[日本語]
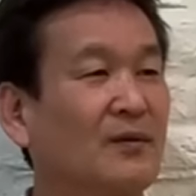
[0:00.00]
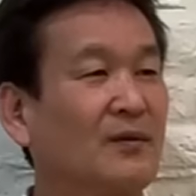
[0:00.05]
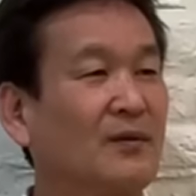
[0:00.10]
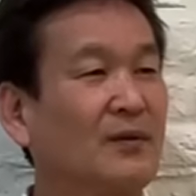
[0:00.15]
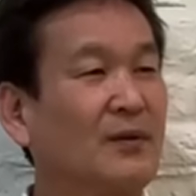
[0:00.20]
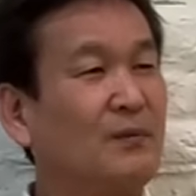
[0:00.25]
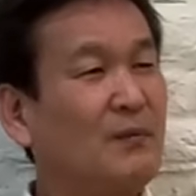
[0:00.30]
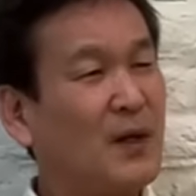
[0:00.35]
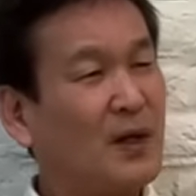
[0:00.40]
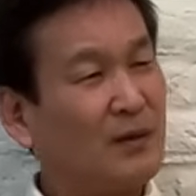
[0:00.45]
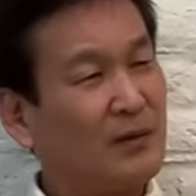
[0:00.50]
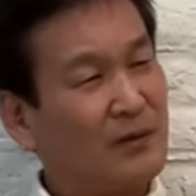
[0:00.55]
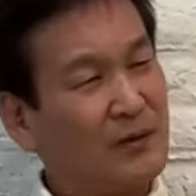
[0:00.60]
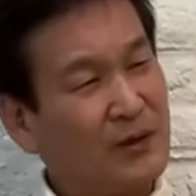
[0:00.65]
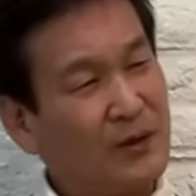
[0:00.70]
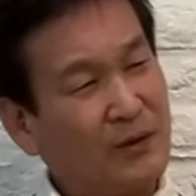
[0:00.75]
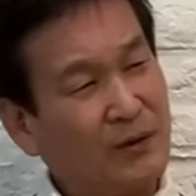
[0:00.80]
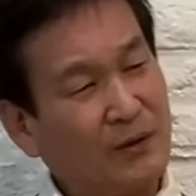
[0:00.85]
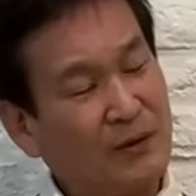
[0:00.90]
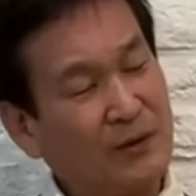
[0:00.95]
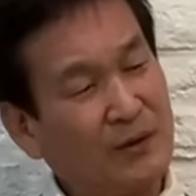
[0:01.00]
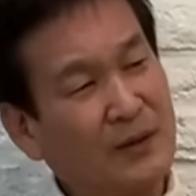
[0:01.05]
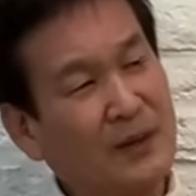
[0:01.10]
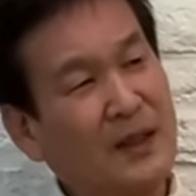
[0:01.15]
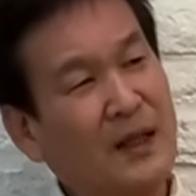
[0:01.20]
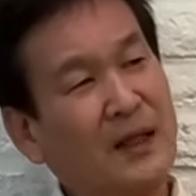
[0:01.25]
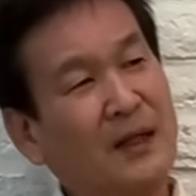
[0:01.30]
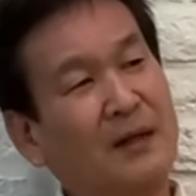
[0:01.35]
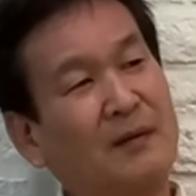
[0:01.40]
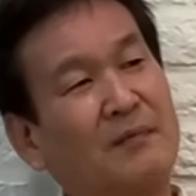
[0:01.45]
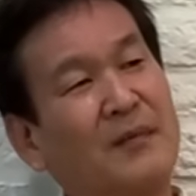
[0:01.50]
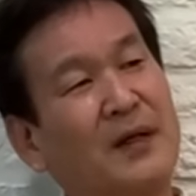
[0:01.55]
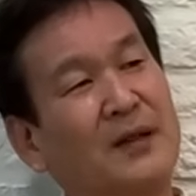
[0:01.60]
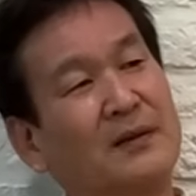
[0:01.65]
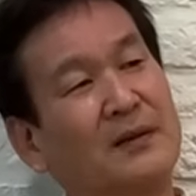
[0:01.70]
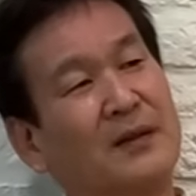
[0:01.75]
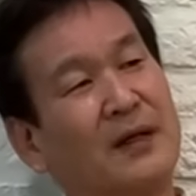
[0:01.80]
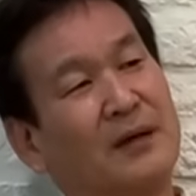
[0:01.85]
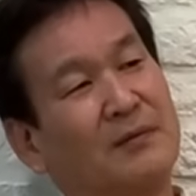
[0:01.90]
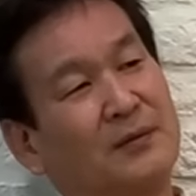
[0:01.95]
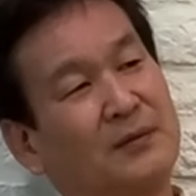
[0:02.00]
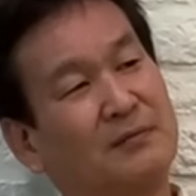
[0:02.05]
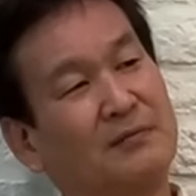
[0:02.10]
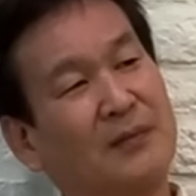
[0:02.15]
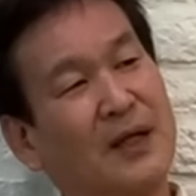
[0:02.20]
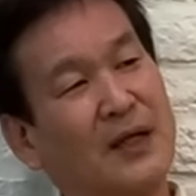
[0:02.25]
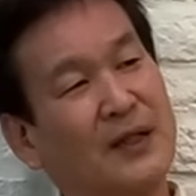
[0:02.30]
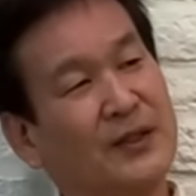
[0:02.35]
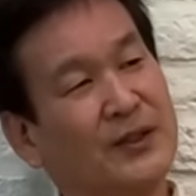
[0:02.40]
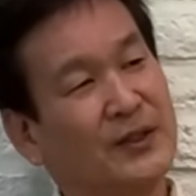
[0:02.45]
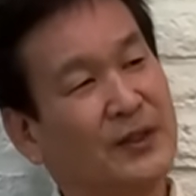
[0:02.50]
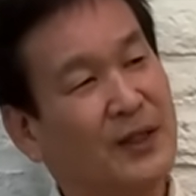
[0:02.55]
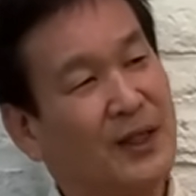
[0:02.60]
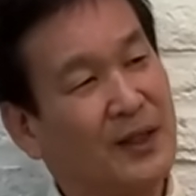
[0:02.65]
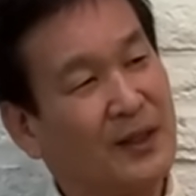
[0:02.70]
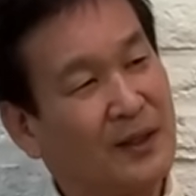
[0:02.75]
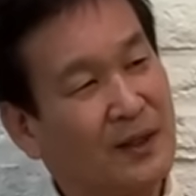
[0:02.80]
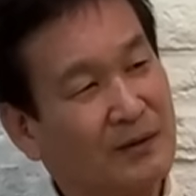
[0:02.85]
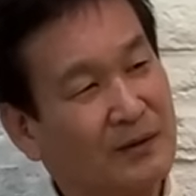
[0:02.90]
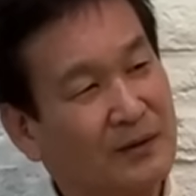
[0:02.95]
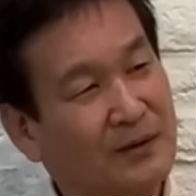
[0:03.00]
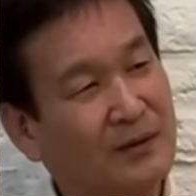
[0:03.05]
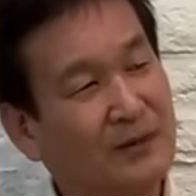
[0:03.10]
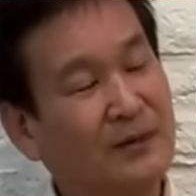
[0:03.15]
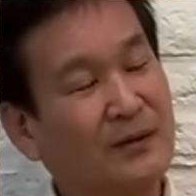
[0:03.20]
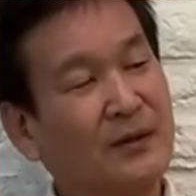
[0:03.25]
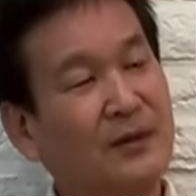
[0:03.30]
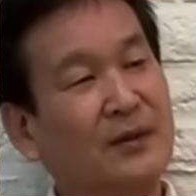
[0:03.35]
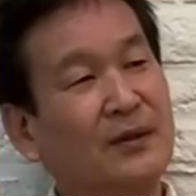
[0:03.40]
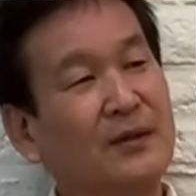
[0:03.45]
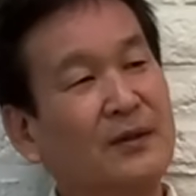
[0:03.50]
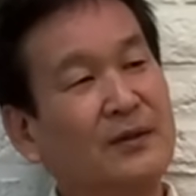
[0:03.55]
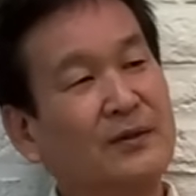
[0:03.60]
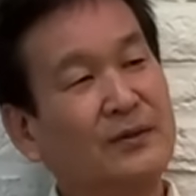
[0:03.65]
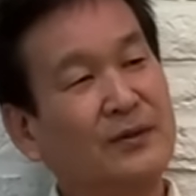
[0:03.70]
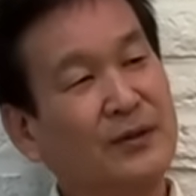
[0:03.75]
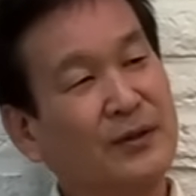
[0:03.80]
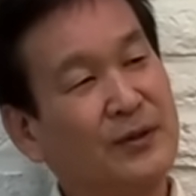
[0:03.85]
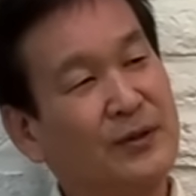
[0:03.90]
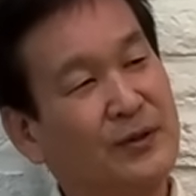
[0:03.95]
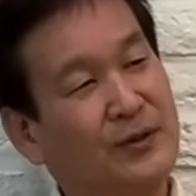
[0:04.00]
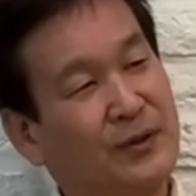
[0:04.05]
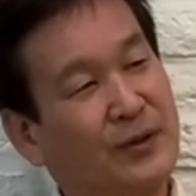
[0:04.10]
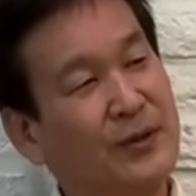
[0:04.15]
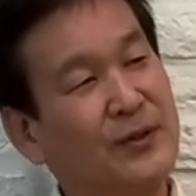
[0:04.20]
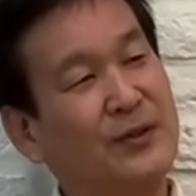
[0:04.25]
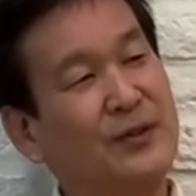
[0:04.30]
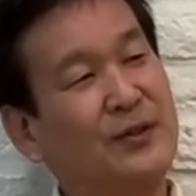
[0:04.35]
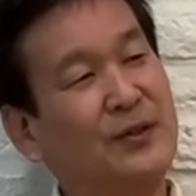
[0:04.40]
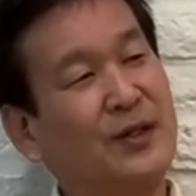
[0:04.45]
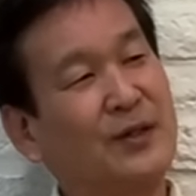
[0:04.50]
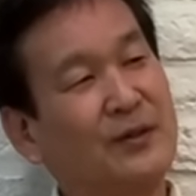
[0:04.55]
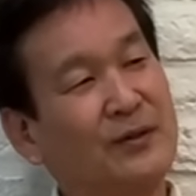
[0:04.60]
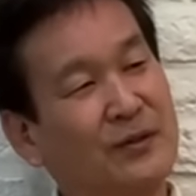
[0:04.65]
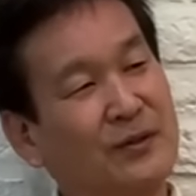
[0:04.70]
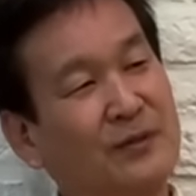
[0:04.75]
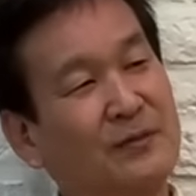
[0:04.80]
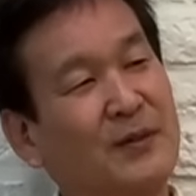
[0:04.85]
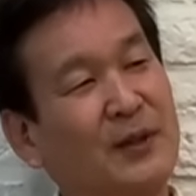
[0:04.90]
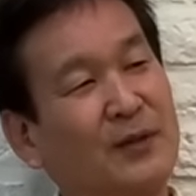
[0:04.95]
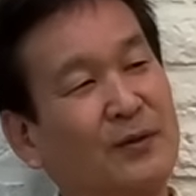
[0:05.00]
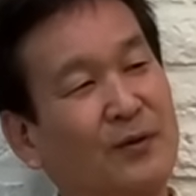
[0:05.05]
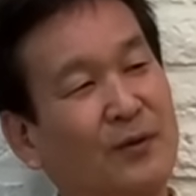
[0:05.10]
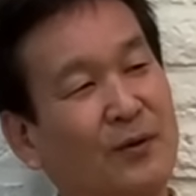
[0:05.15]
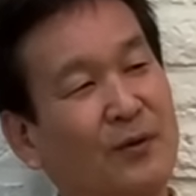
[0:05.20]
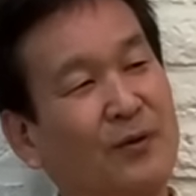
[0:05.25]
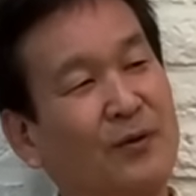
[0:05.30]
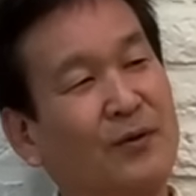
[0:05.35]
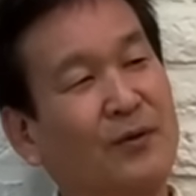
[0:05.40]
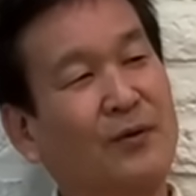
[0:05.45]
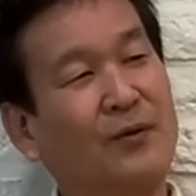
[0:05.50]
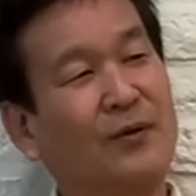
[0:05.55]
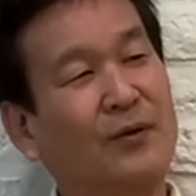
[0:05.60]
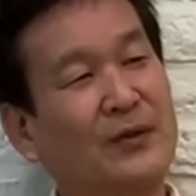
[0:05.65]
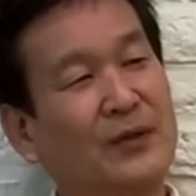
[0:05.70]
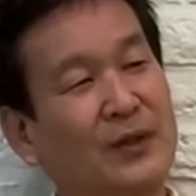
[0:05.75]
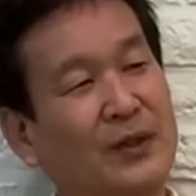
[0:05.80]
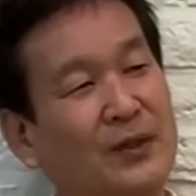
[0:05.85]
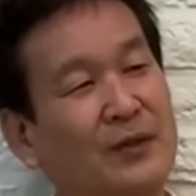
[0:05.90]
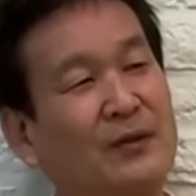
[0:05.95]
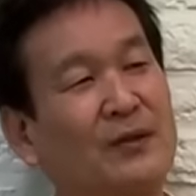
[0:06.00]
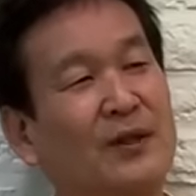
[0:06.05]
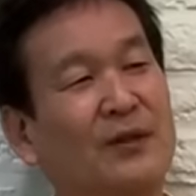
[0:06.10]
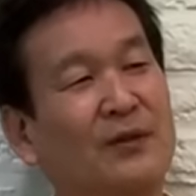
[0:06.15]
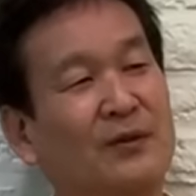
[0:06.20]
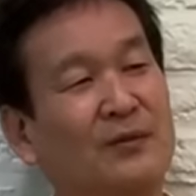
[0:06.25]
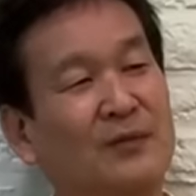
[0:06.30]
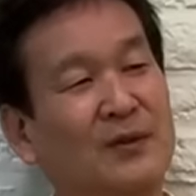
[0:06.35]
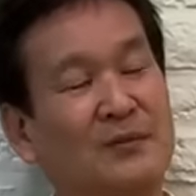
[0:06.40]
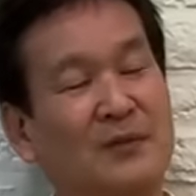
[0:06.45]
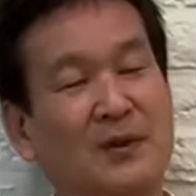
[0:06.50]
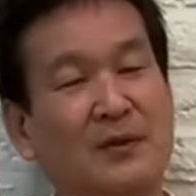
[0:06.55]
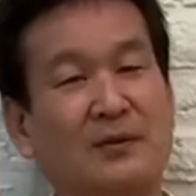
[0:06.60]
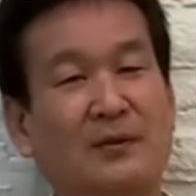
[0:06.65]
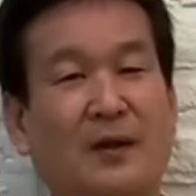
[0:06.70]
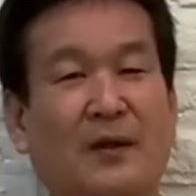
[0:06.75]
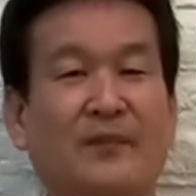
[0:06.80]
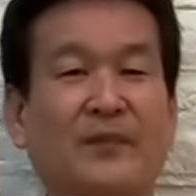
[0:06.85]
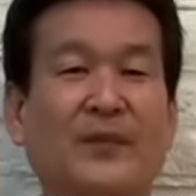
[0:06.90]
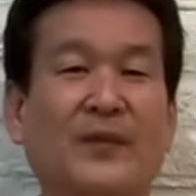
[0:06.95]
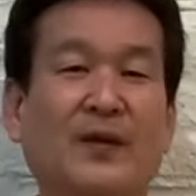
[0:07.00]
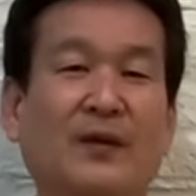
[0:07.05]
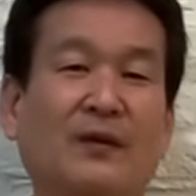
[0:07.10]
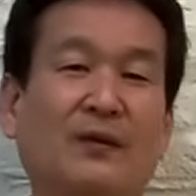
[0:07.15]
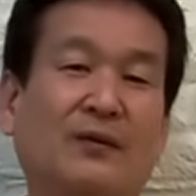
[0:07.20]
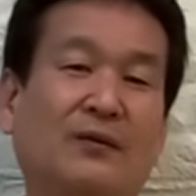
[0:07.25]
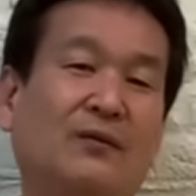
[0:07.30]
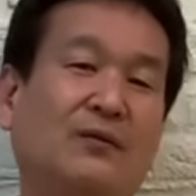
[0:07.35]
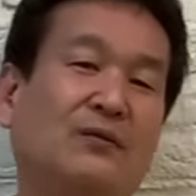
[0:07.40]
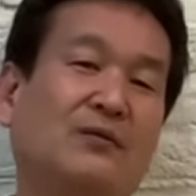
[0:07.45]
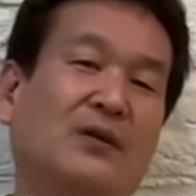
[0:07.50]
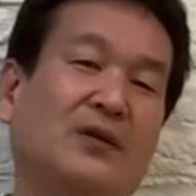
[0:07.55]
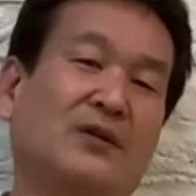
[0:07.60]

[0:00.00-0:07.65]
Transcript: 今の日本ならまあ多分間違いなく追随してキューバと国交を切ったと思いますが、日本は